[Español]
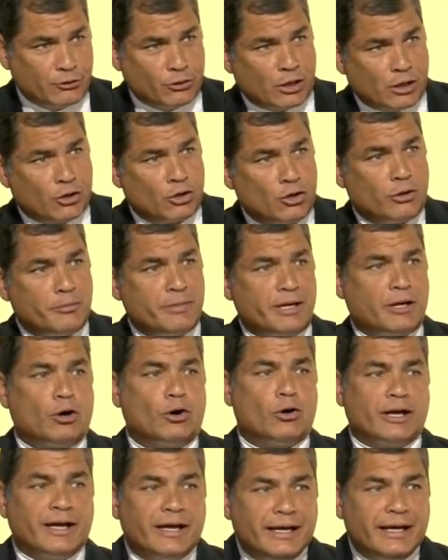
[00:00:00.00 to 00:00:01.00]

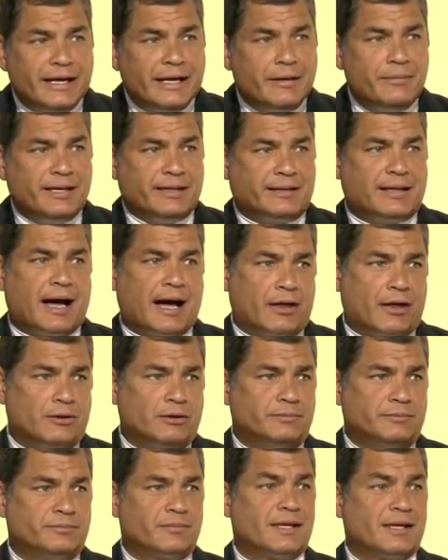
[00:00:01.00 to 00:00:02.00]
económico
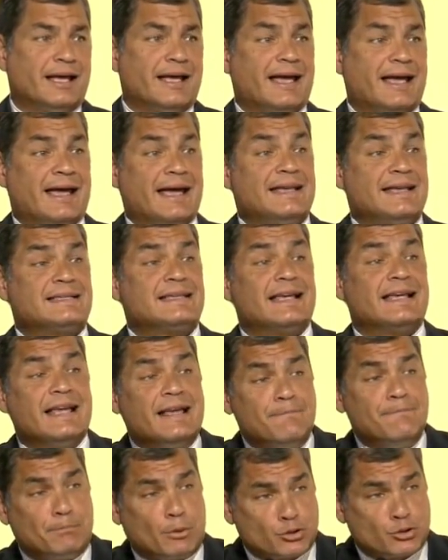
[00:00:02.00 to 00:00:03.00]
ilimitado es
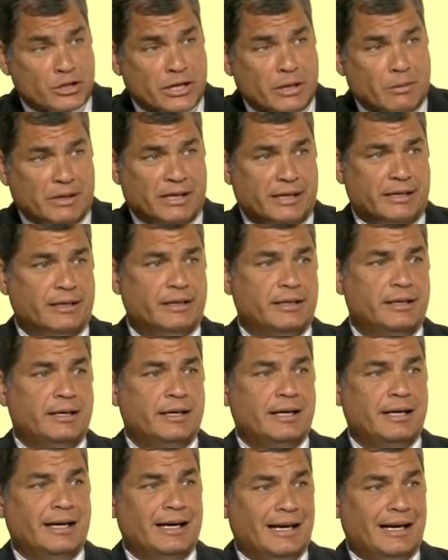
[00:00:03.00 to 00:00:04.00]
imposible.
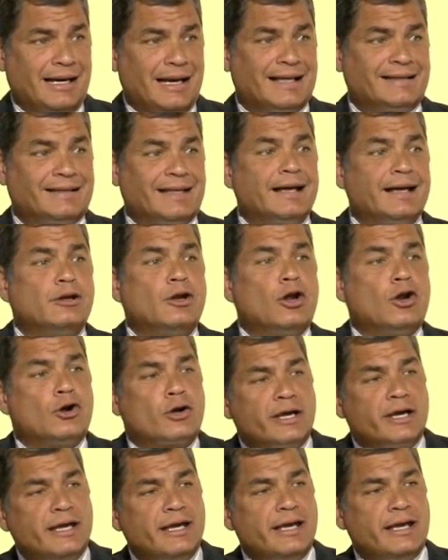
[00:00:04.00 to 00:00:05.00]
La
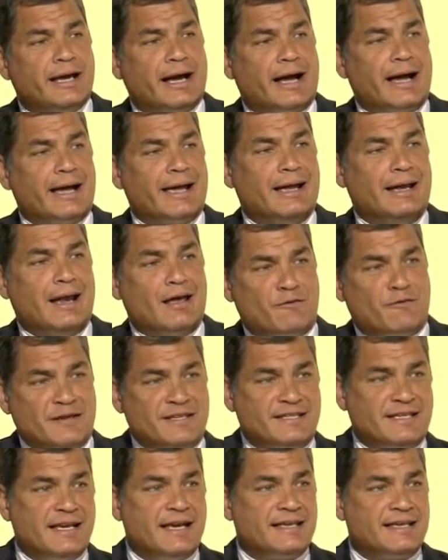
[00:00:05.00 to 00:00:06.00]
tecnología y la
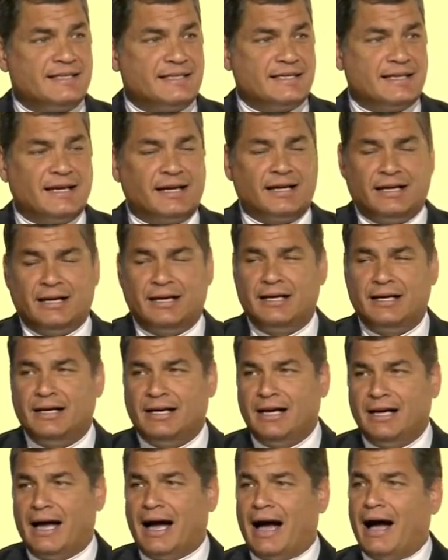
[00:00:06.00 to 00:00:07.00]
eficiencia
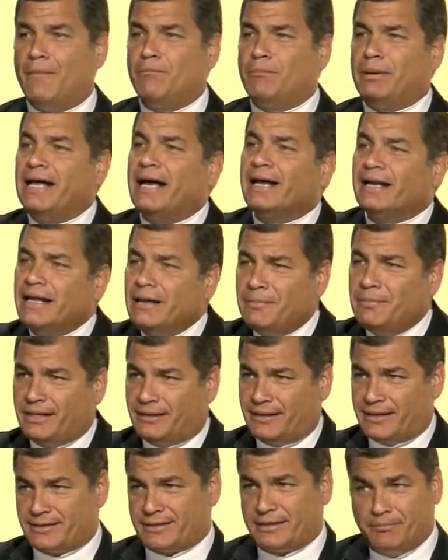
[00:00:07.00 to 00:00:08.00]
amplían
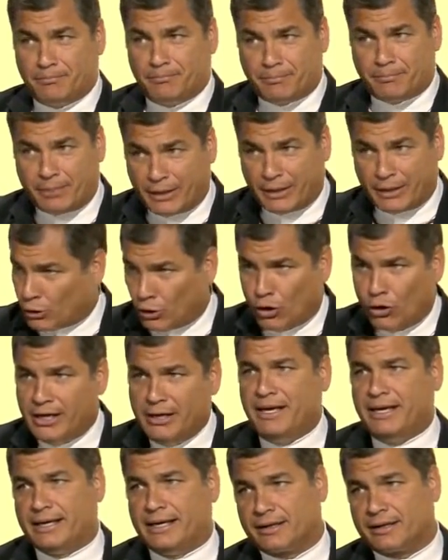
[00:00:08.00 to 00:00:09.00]
límites, pero no
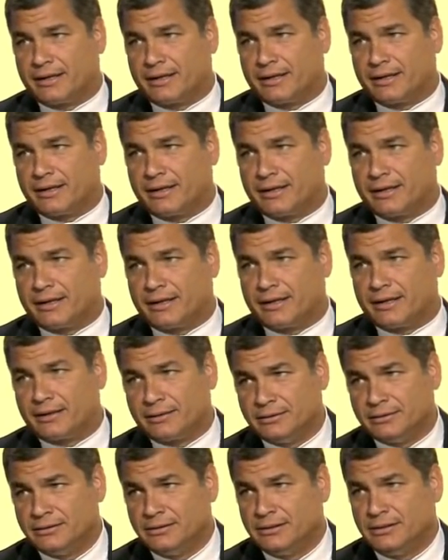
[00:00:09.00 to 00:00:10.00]
los eliminan.
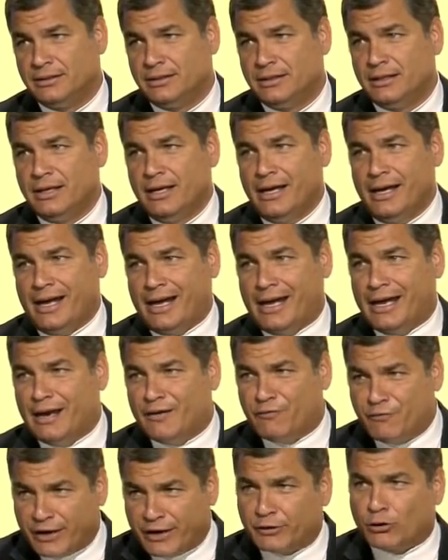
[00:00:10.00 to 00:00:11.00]
El
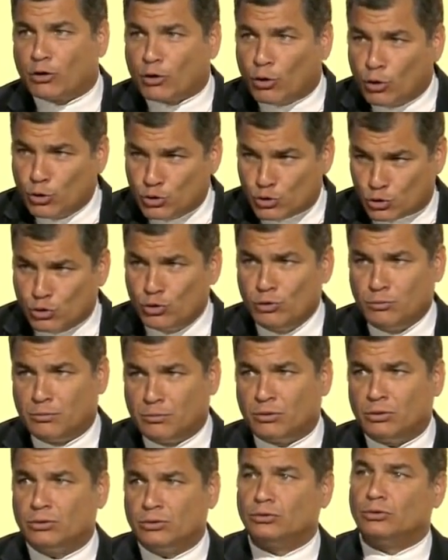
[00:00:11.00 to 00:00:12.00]
efecto
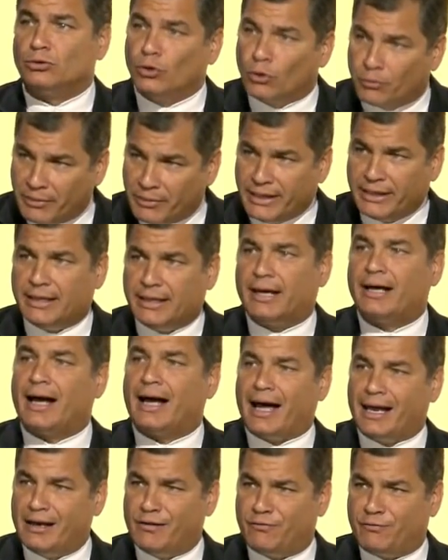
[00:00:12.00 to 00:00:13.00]
consumo domina
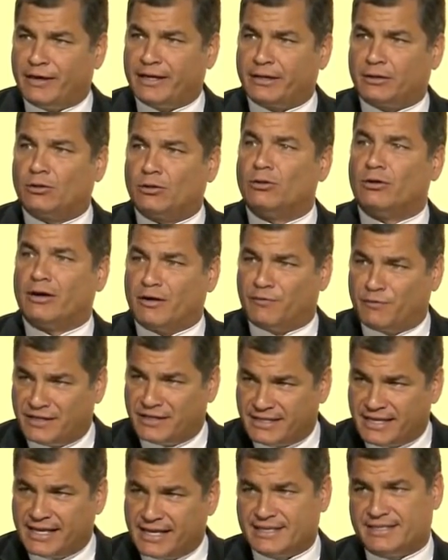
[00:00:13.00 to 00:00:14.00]
al efecto
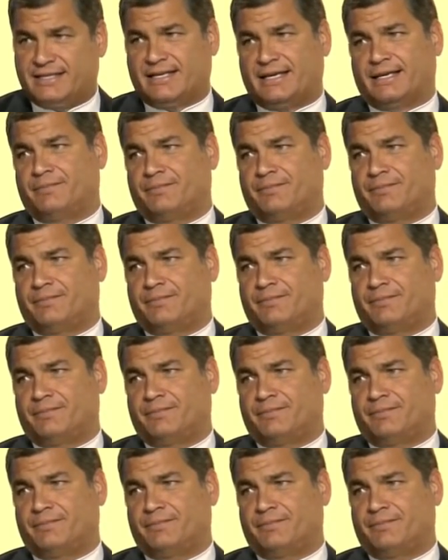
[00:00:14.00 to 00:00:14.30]
eficiencia.